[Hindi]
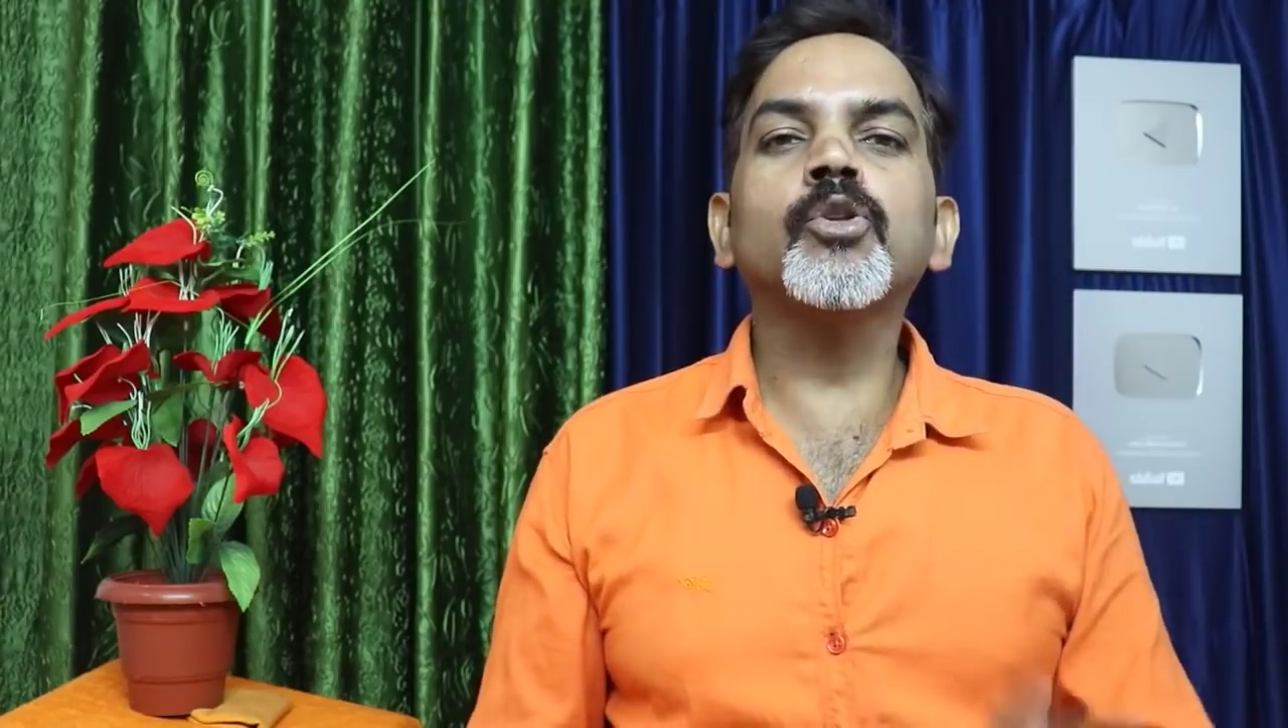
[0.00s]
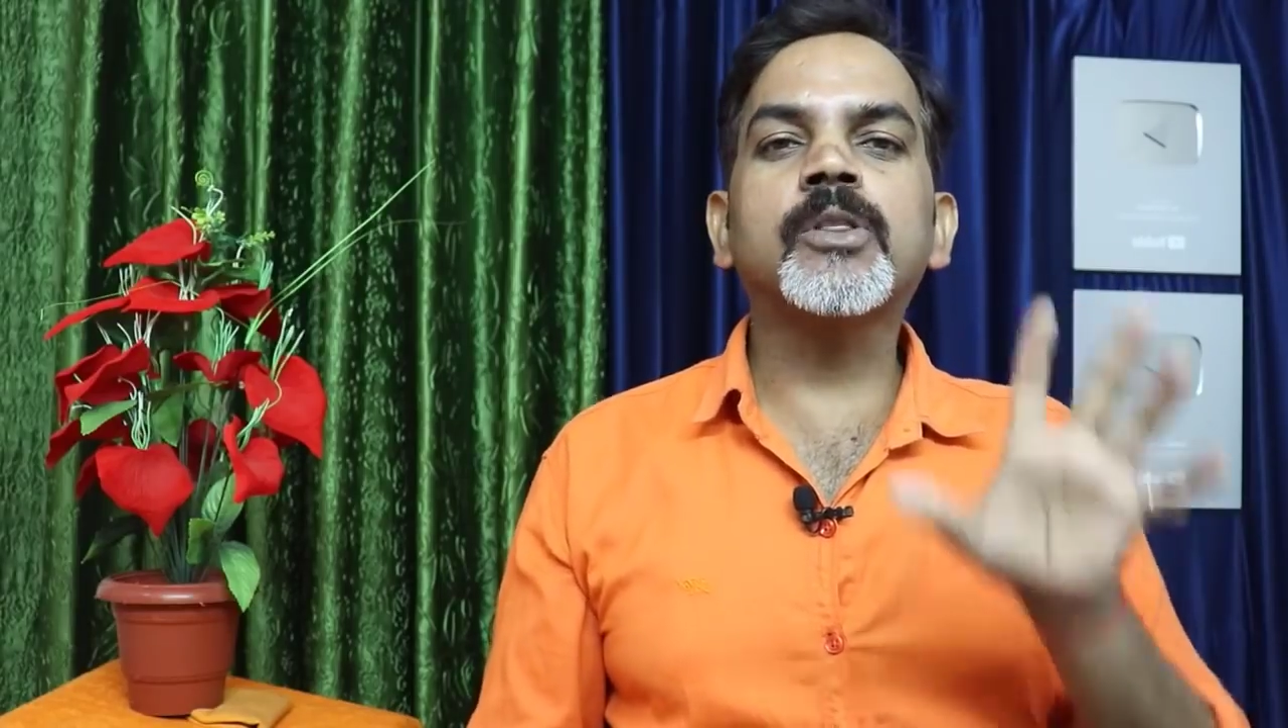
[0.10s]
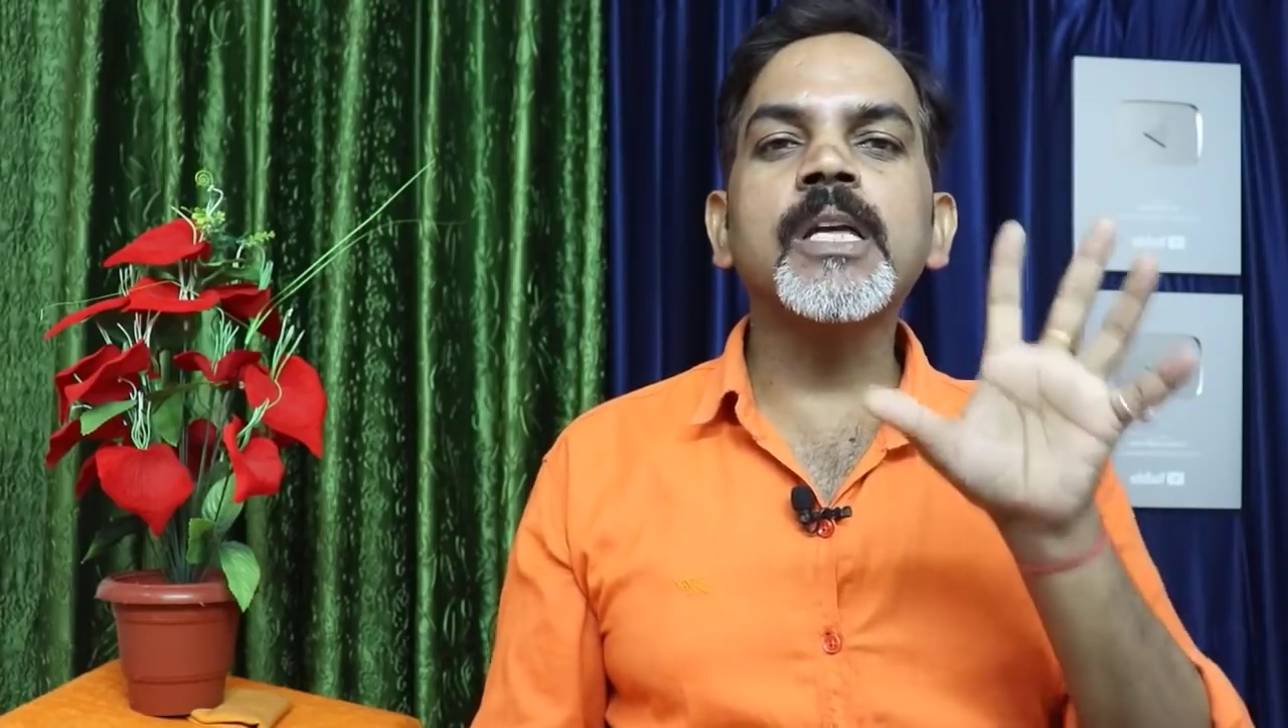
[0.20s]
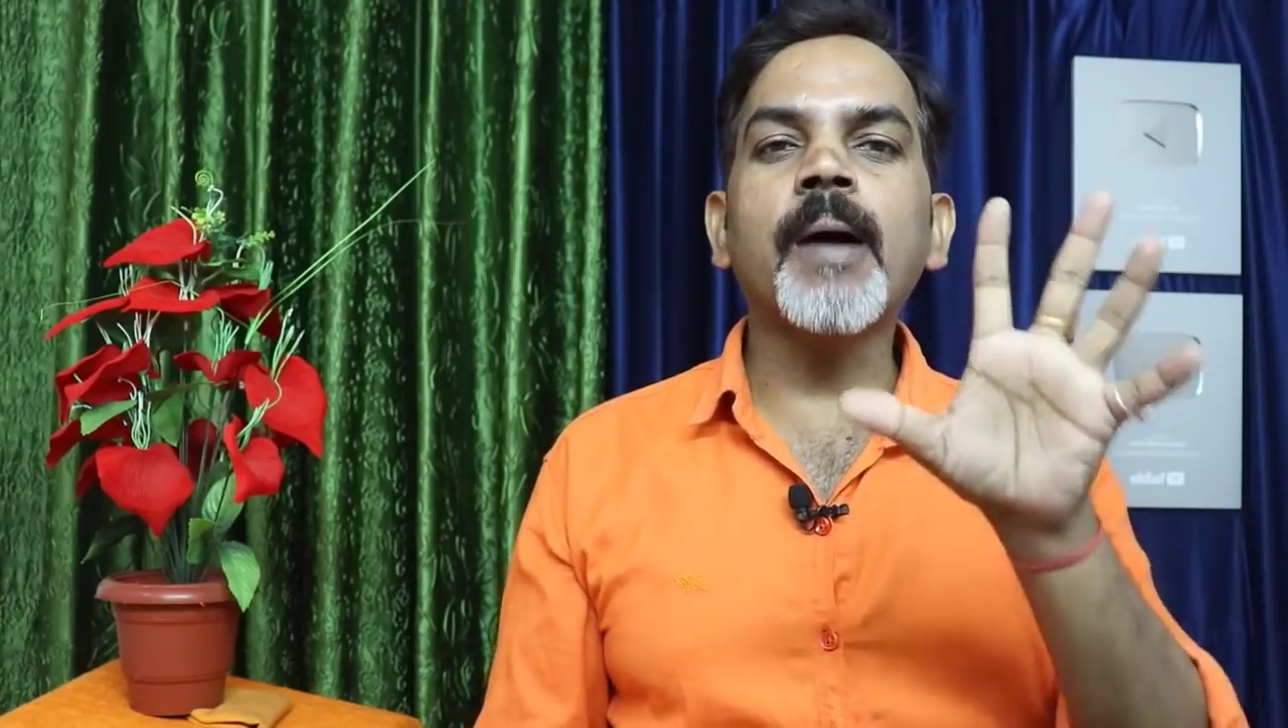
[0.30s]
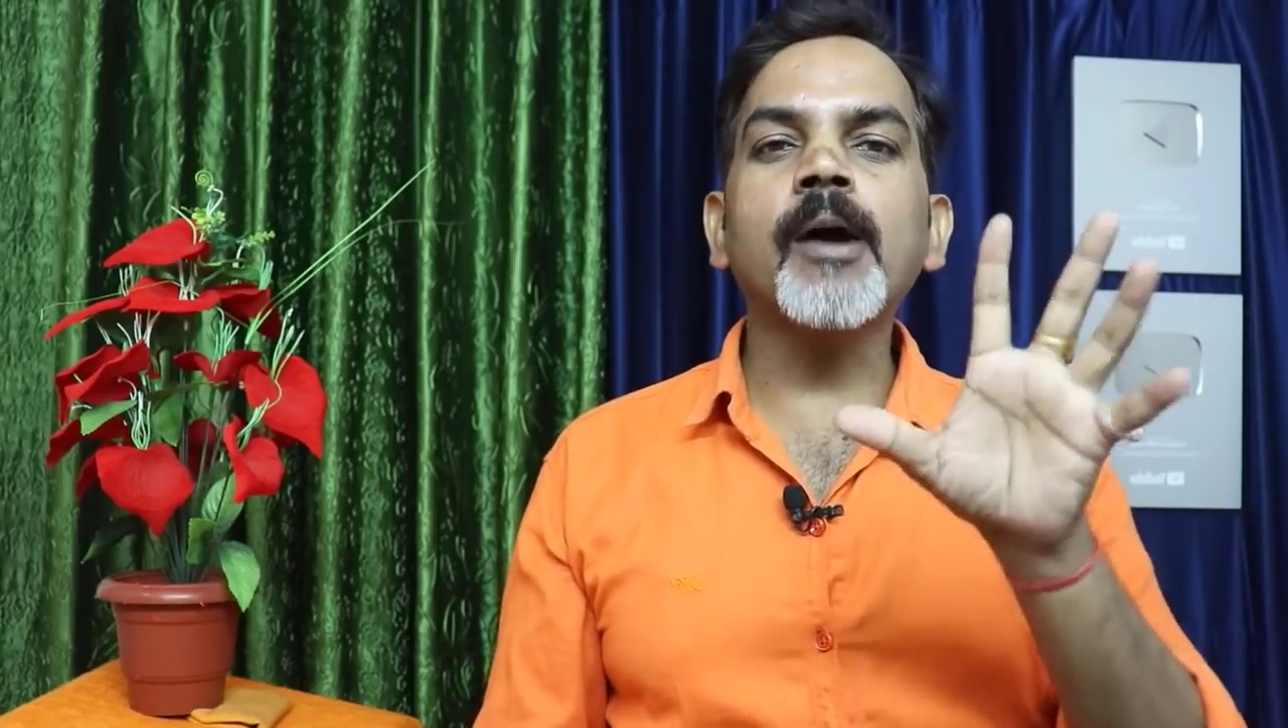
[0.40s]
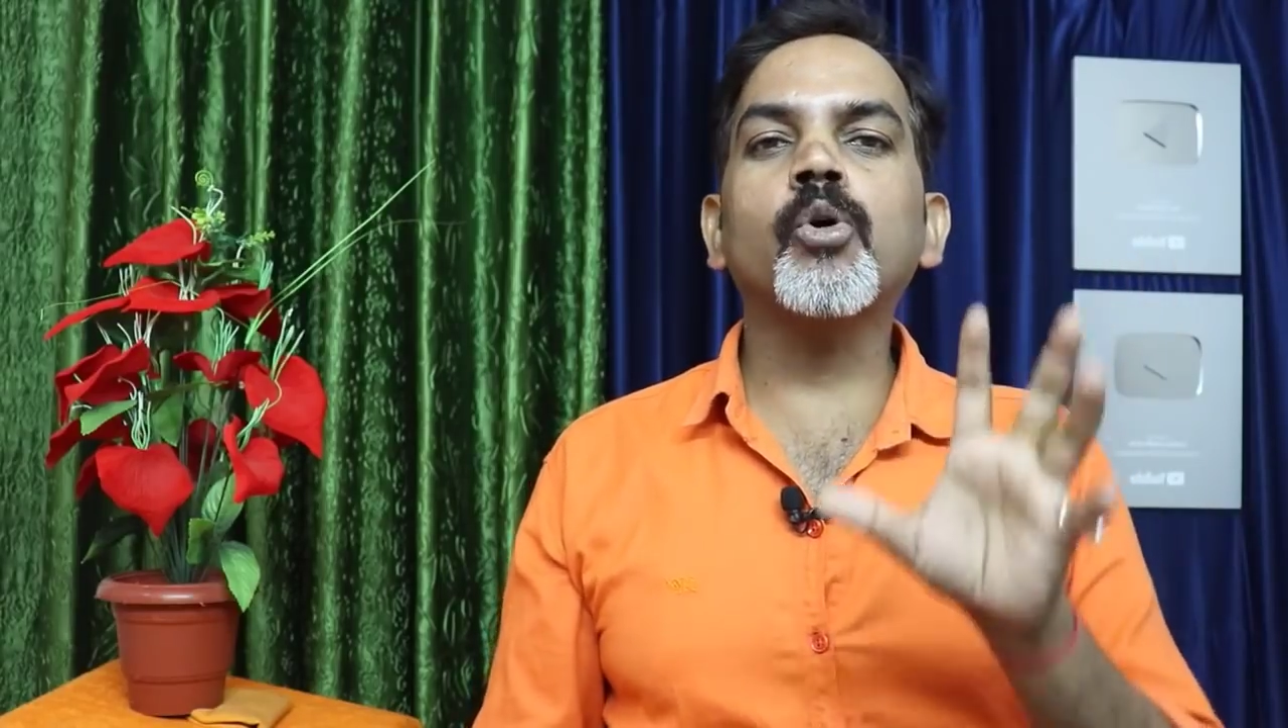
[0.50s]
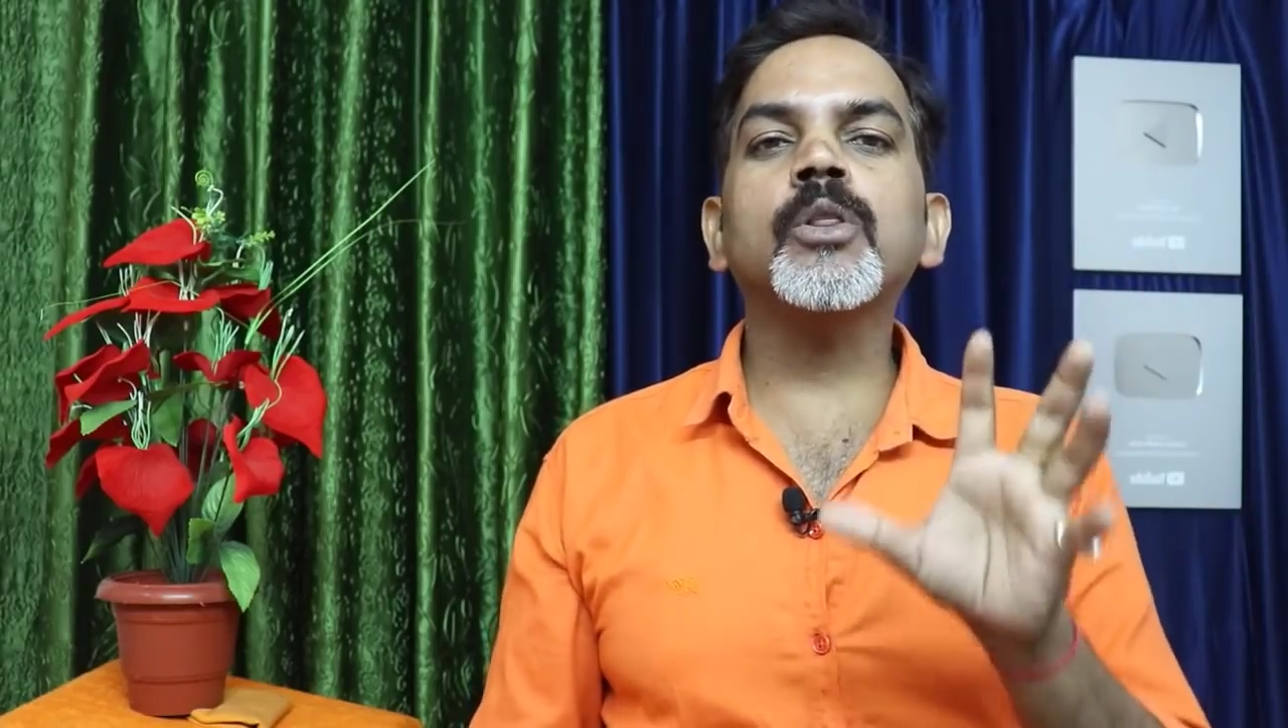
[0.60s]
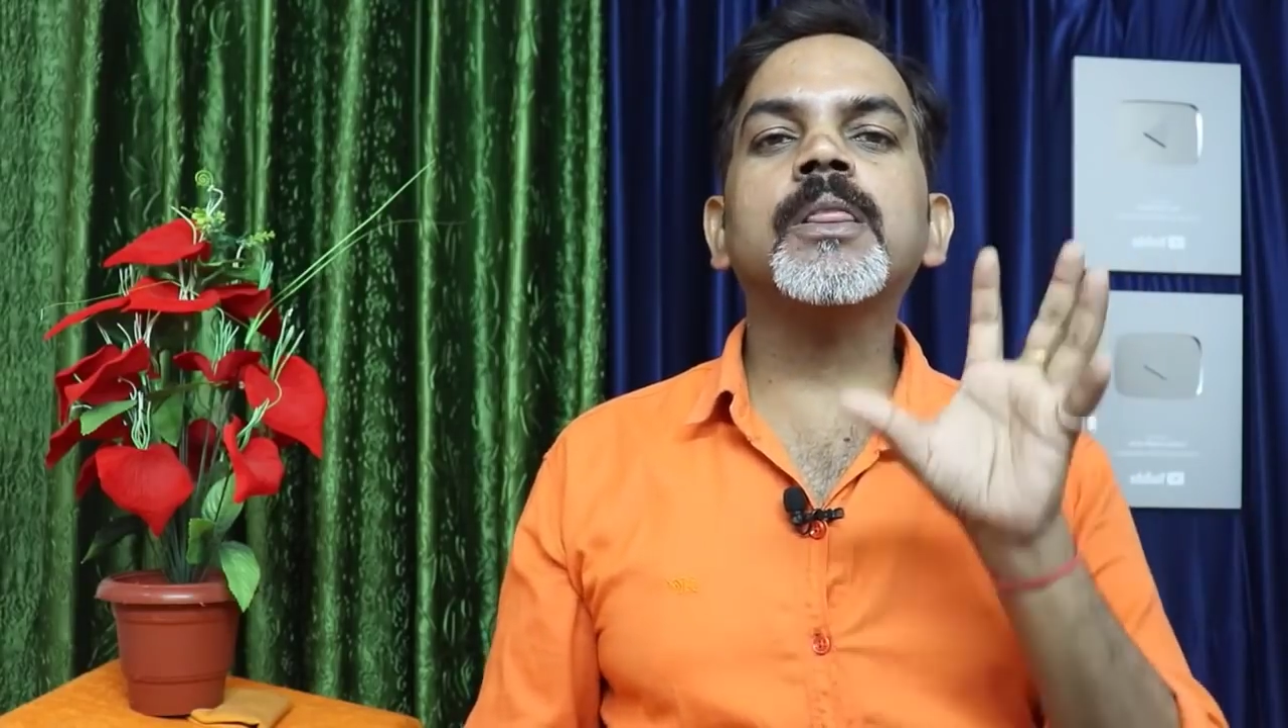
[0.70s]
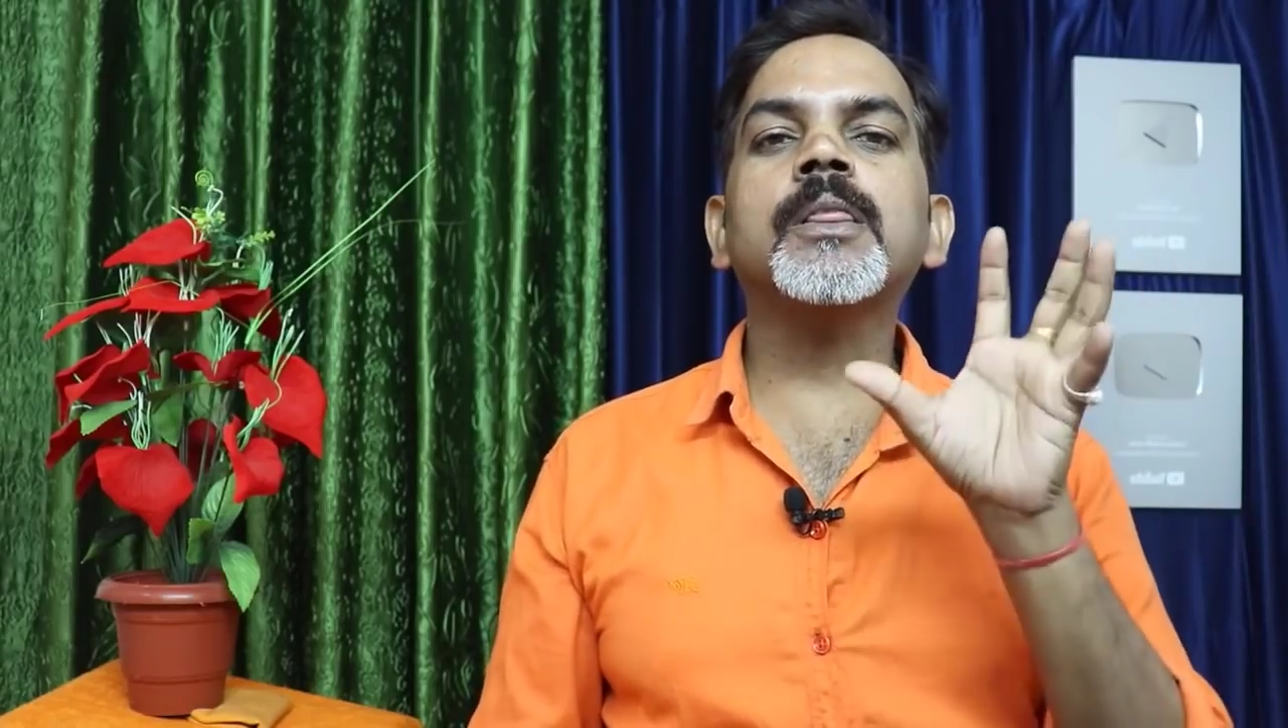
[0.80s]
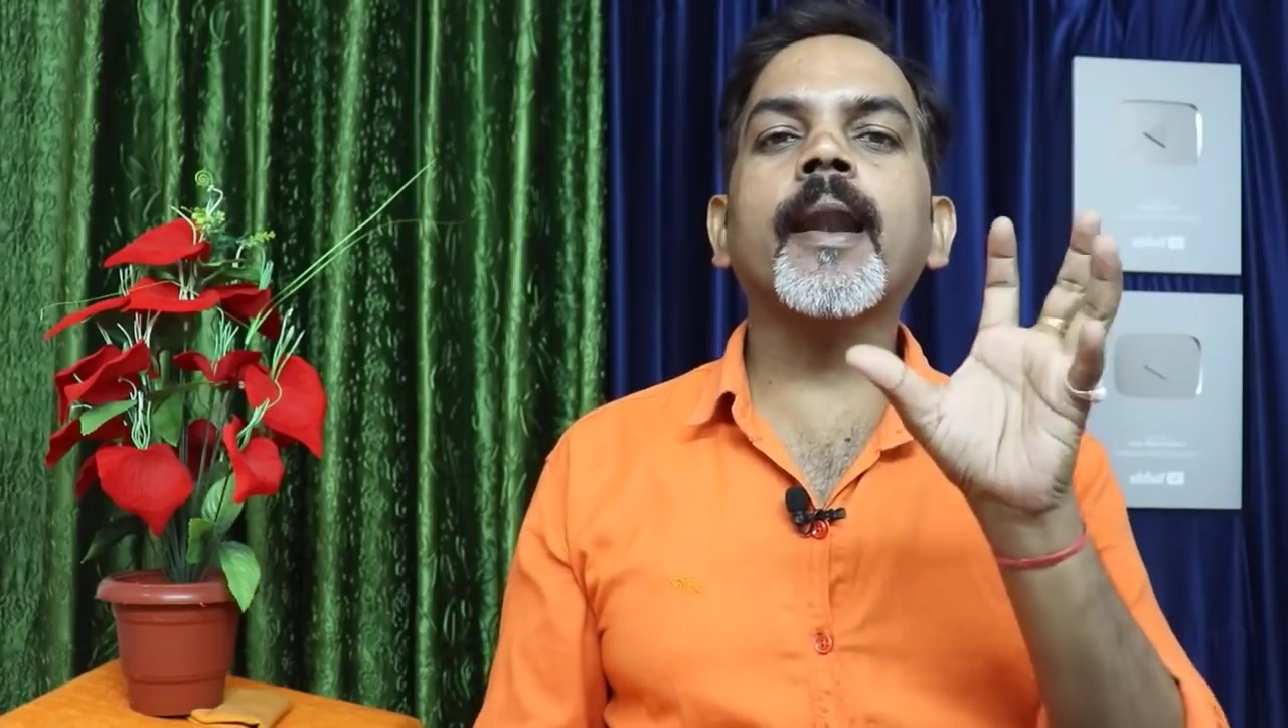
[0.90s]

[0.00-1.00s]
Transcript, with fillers: तो दिमाग को